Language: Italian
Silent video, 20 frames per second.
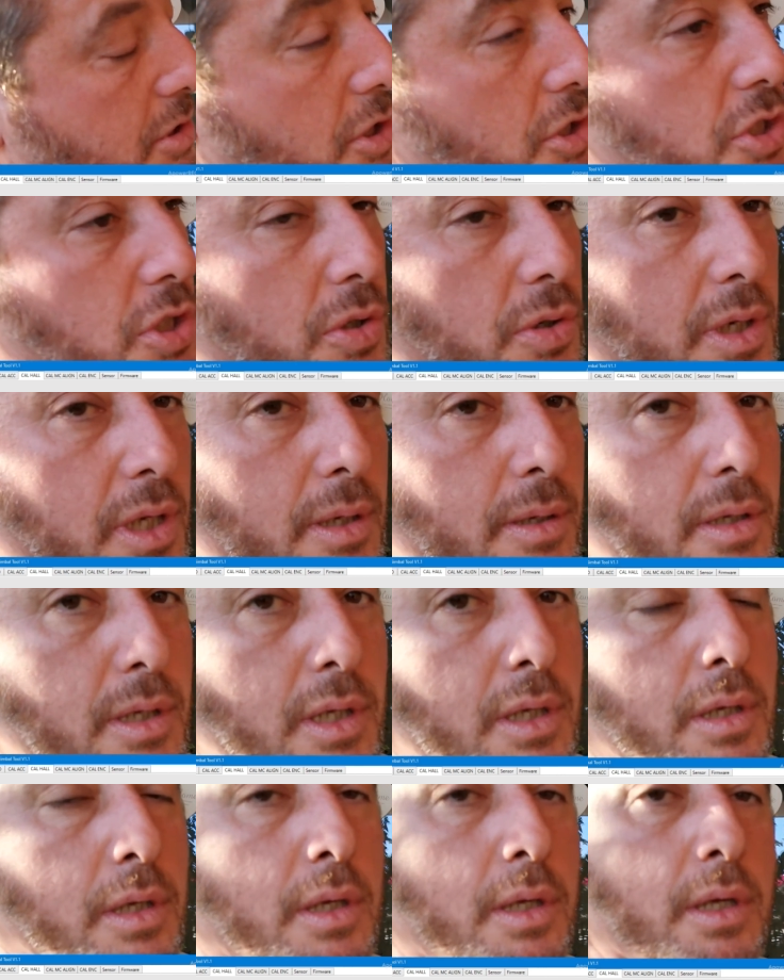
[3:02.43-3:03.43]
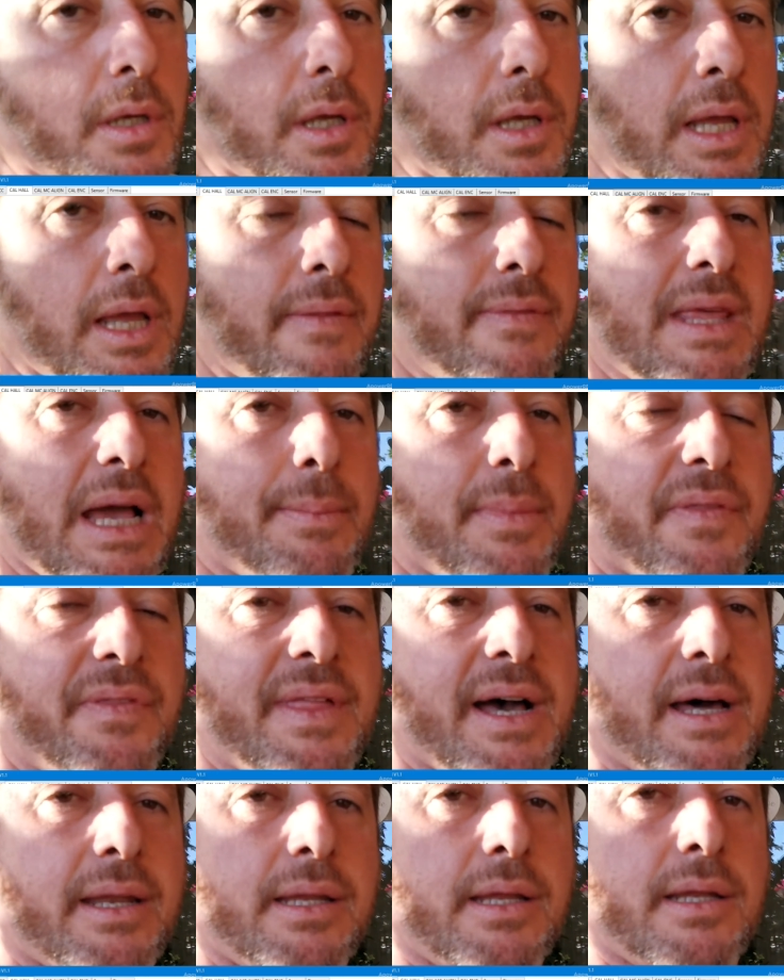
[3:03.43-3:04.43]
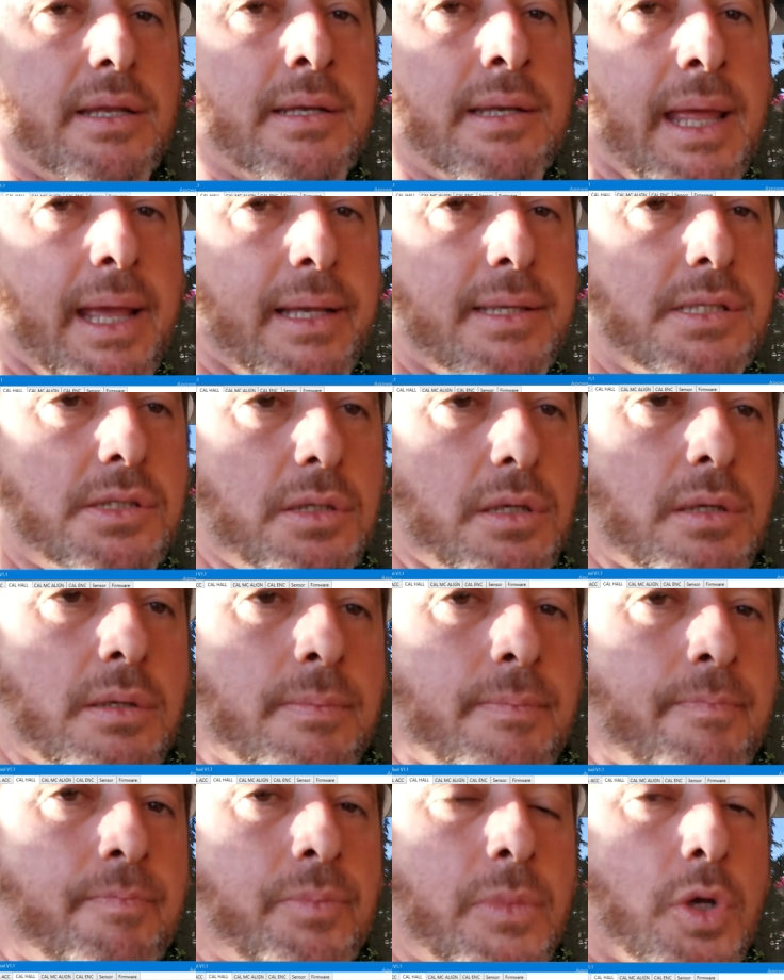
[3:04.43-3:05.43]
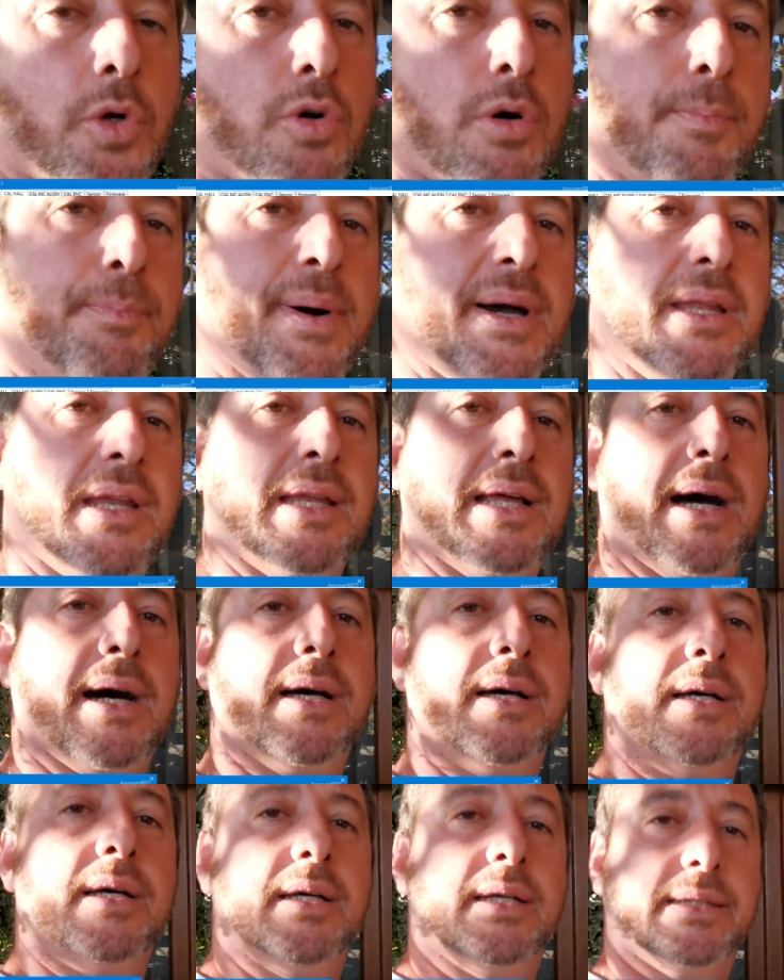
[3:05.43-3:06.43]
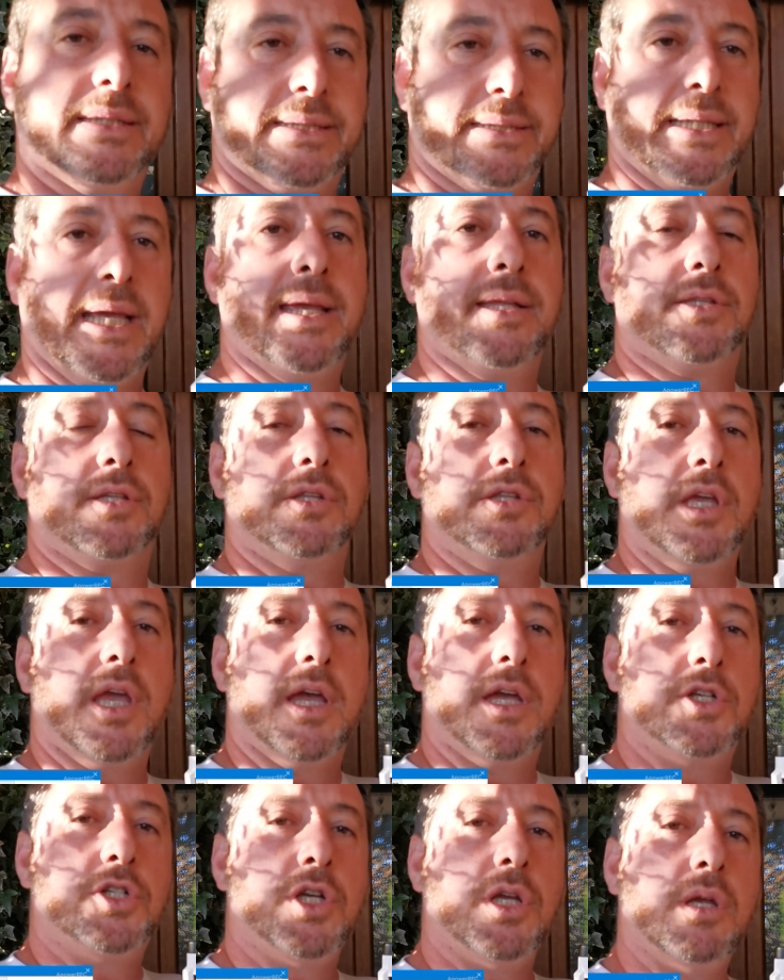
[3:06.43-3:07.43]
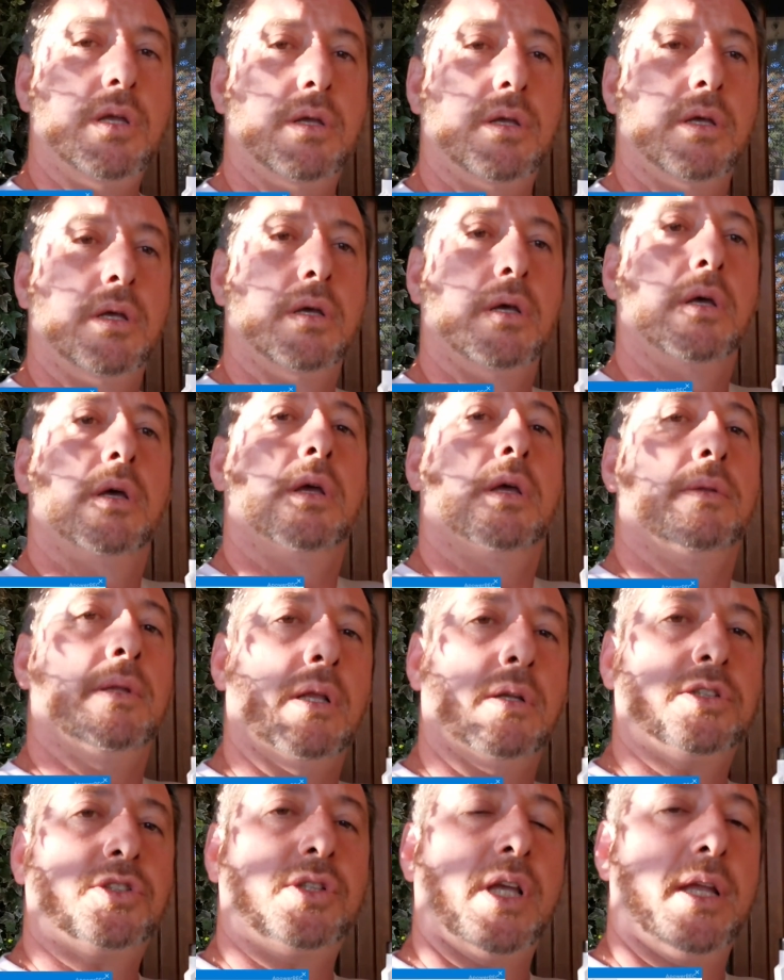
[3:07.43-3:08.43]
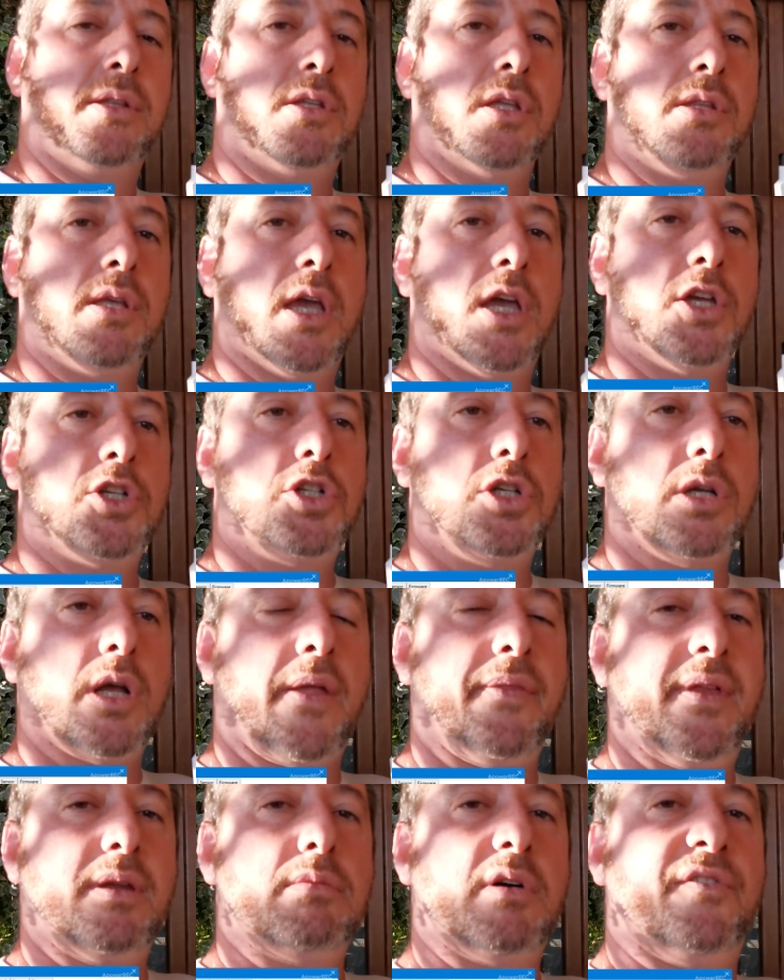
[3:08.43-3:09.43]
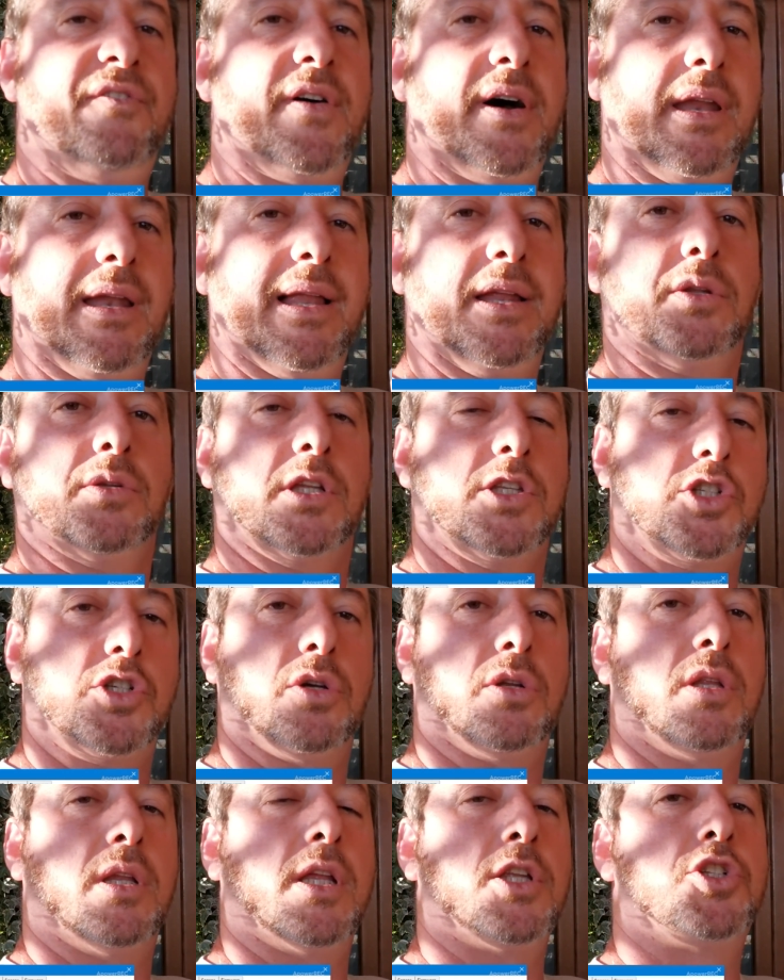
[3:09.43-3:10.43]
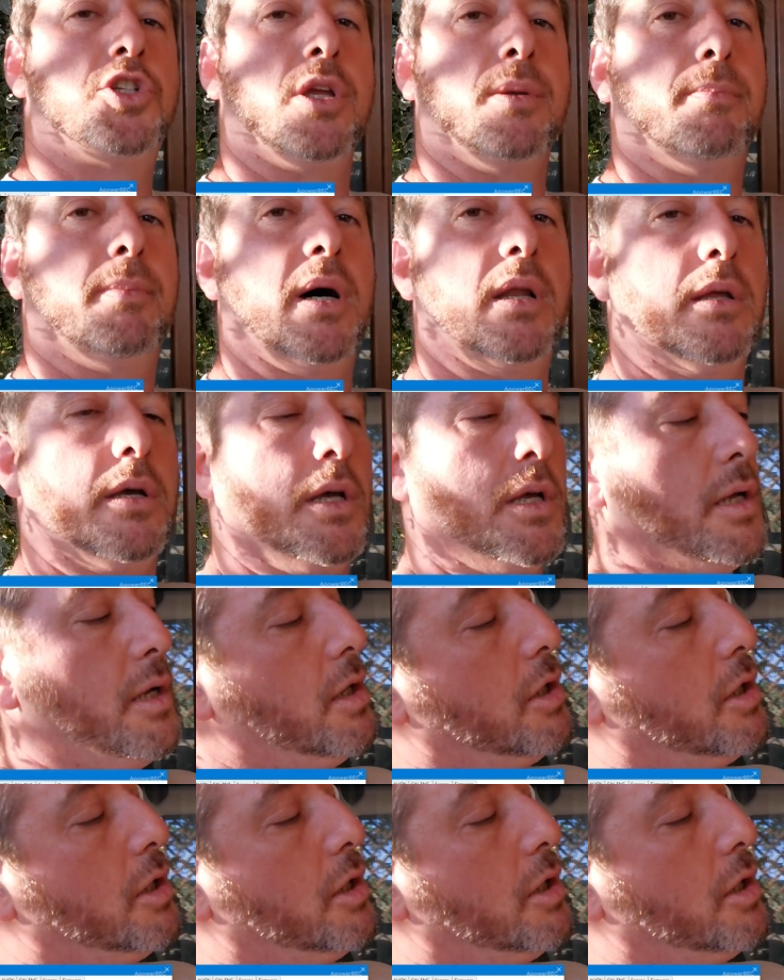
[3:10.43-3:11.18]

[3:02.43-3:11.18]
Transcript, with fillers: posizione e andiamo a dare next. Comparirà state 10, nello state 10 andremo a fare la rotazione della gimbal,